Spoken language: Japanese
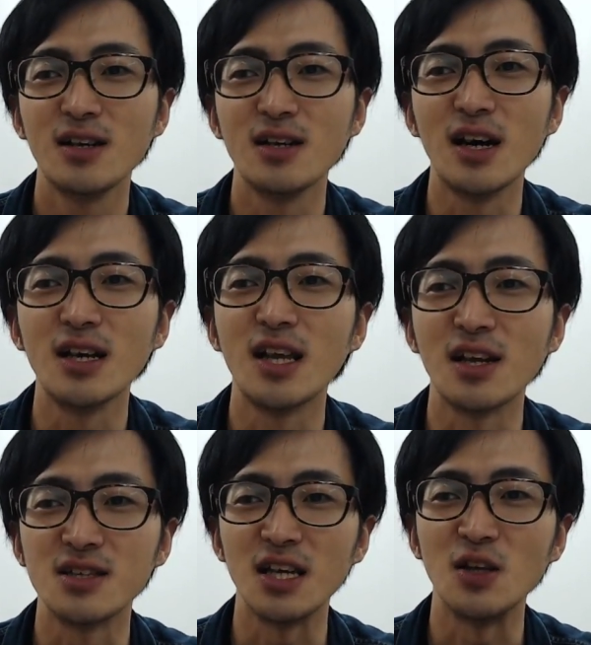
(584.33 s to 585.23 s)
相手が
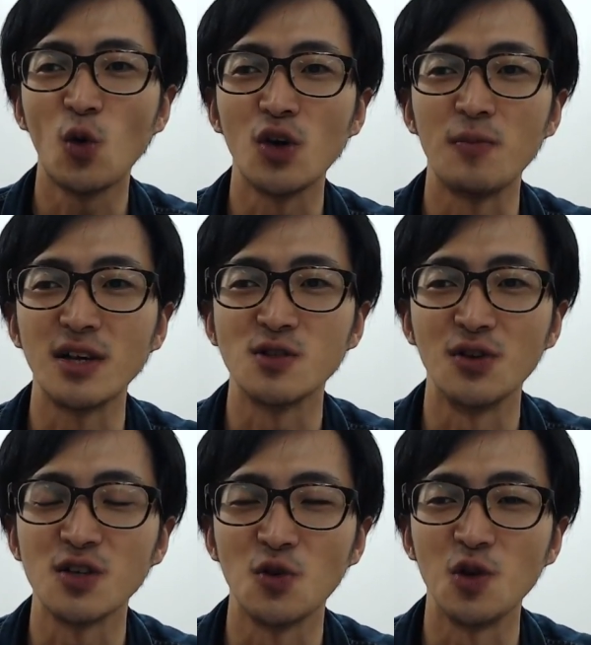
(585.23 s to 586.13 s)
次どこにパスを
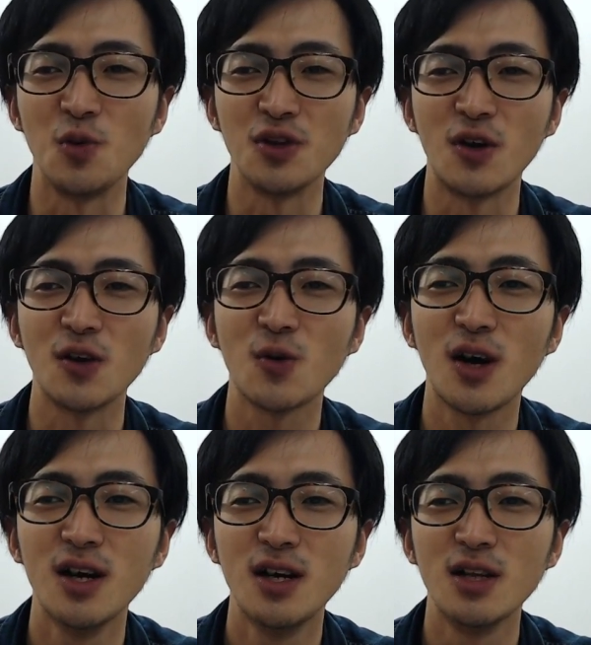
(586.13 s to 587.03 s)
出そうと思ってるかと
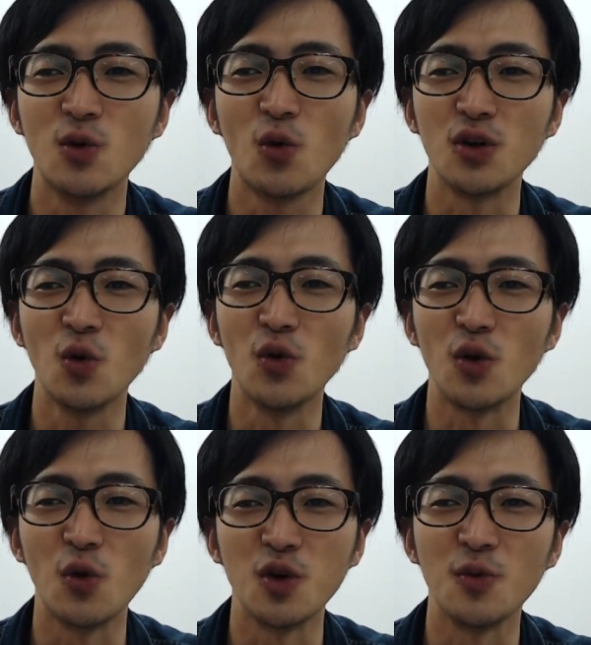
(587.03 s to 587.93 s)
かどこにどう行
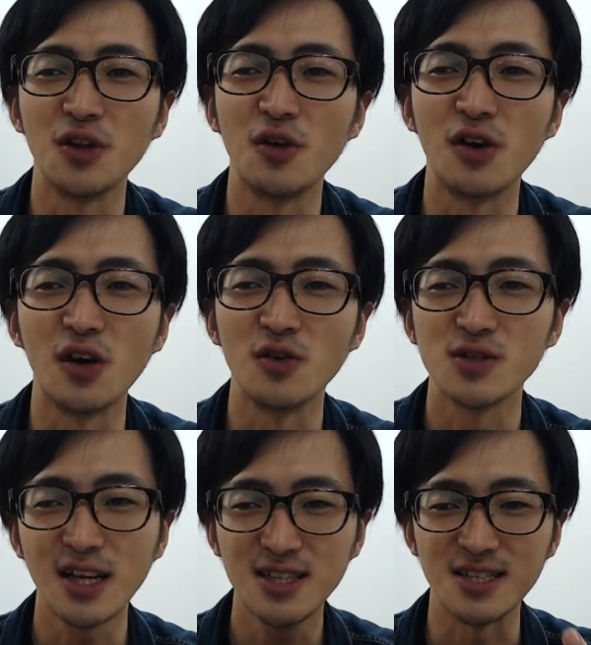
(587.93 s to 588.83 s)
こうと思ってるか
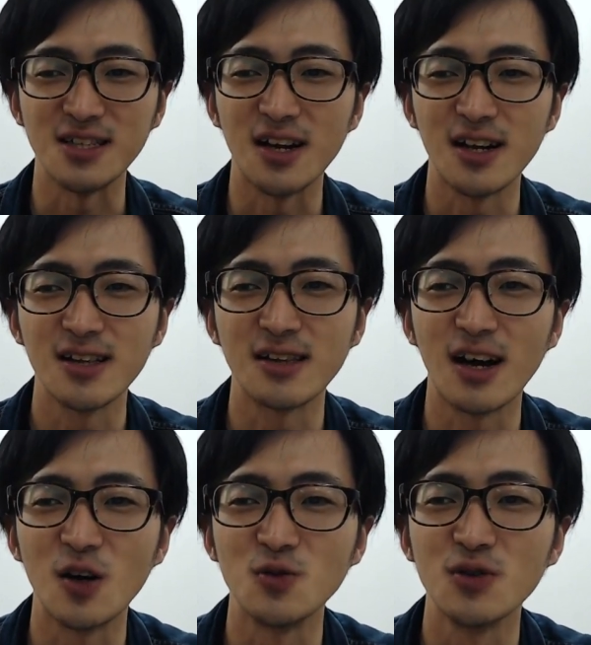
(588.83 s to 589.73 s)
察知しながら
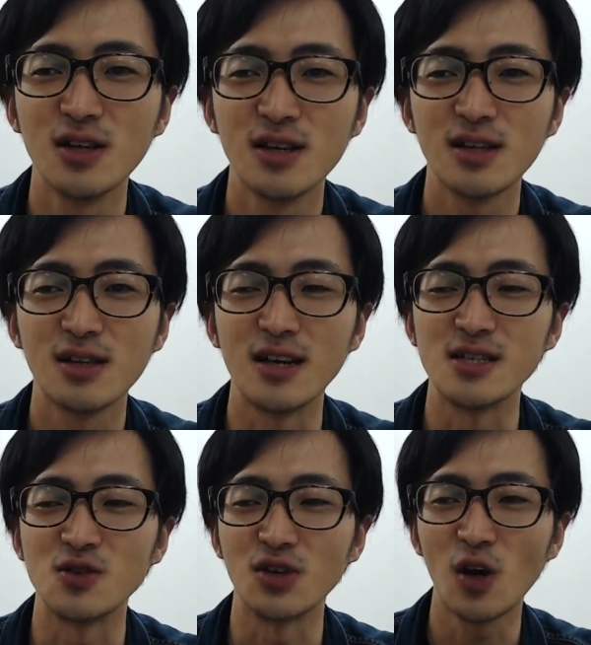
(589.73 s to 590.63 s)
戦う対戦
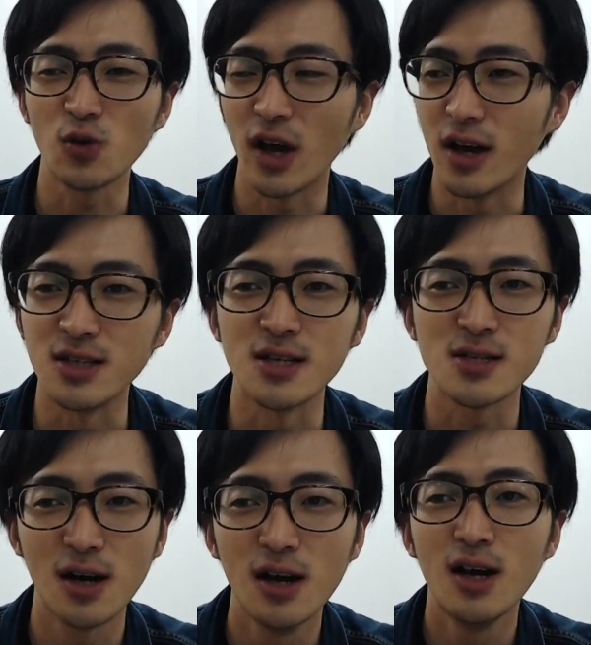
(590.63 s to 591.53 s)
すると結構大変じゃないです
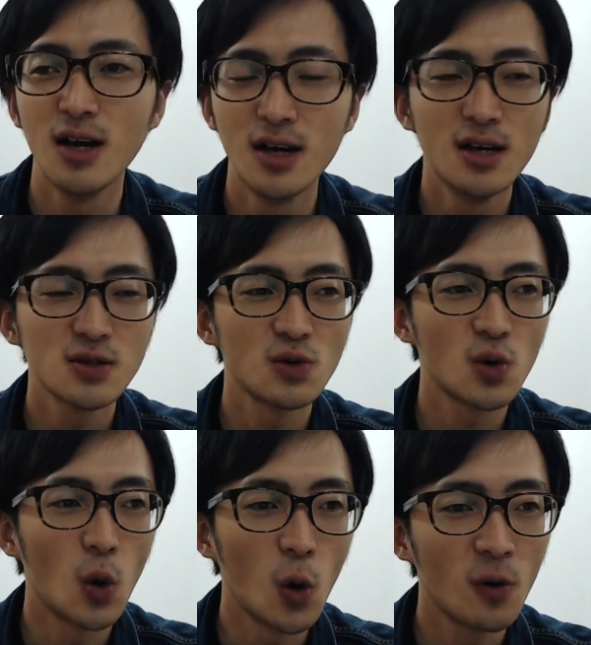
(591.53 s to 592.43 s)
か。そういう
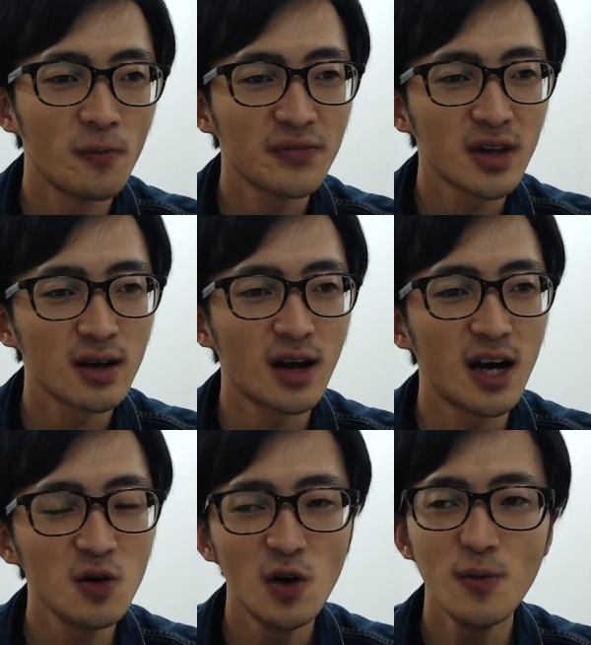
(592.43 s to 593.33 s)
こう
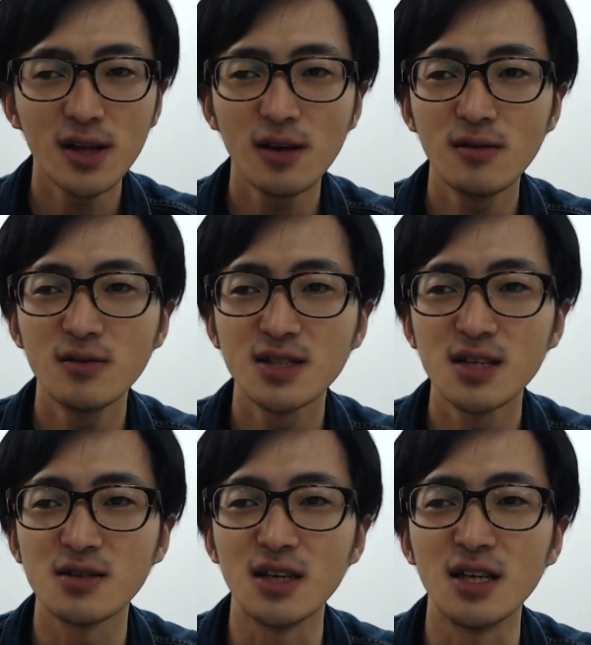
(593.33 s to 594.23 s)
会話を全くせ
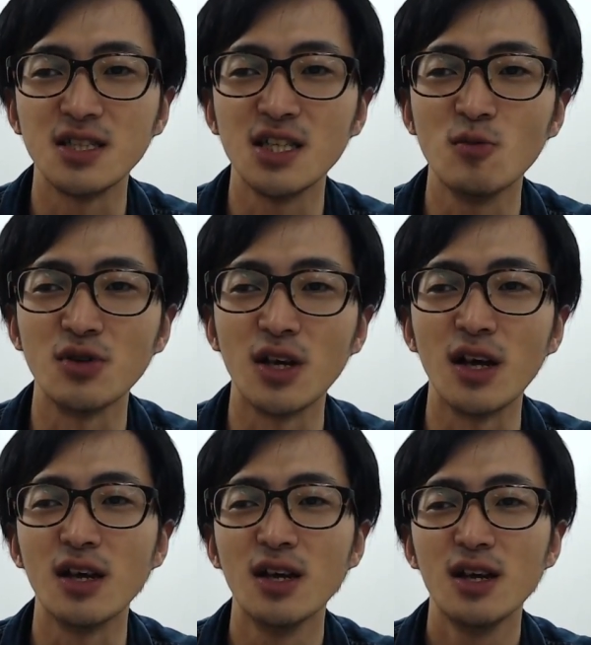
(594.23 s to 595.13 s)
ずにチーム
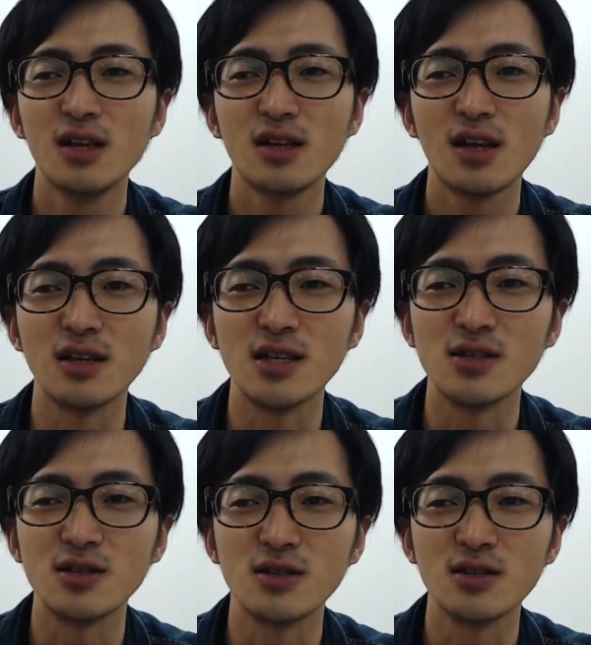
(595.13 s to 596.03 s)
で対戦
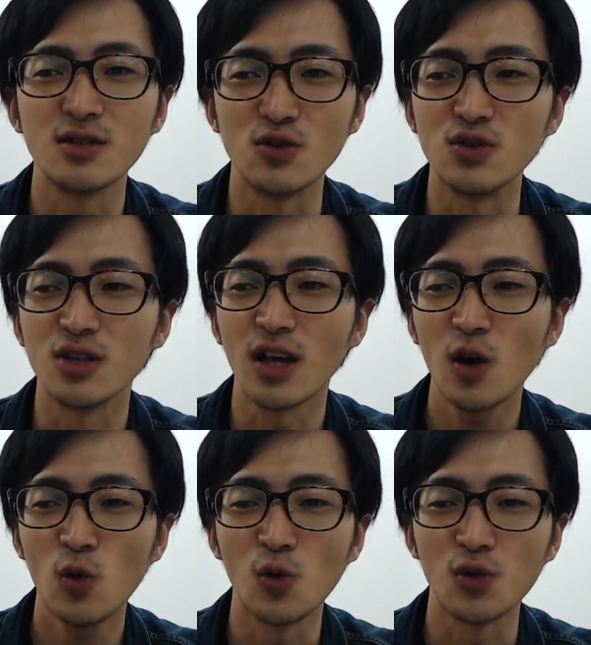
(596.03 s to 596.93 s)
するって
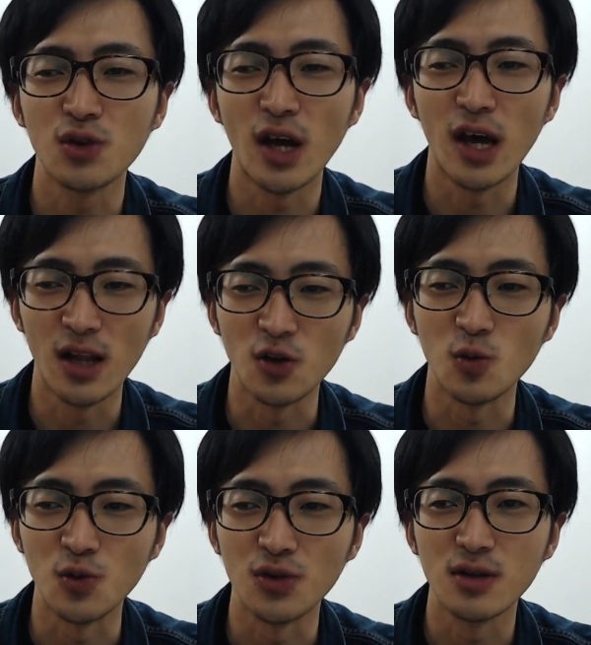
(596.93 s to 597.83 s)
結構大変だと
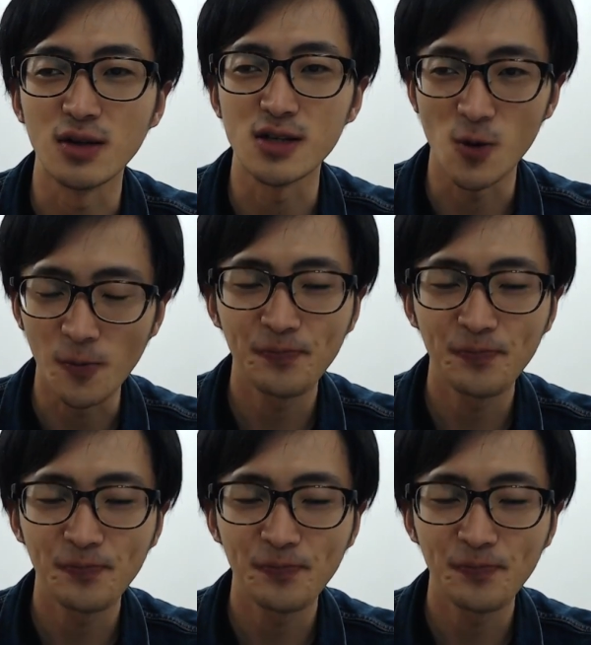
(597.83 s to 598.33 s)
思うんですよ。